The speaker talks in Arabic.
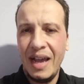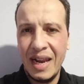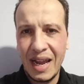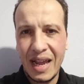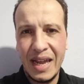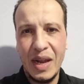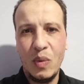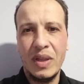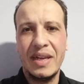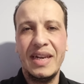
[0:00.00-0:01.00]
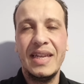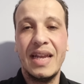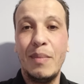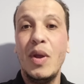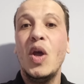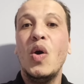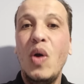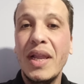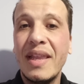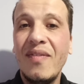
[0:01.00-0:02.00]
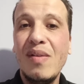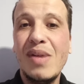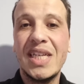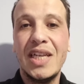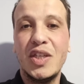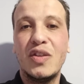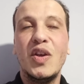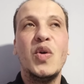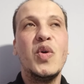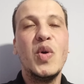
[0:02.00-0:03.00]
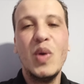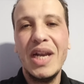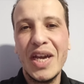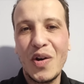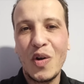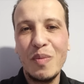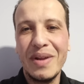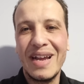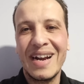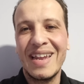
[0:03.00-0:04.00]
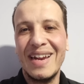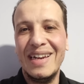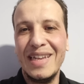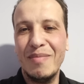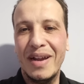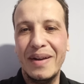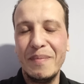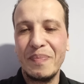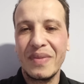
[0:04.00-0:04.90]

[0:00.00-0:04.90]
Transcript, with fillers: على قنوات النظام وحتى في المساجد ويولي ركن من أركان الإيمان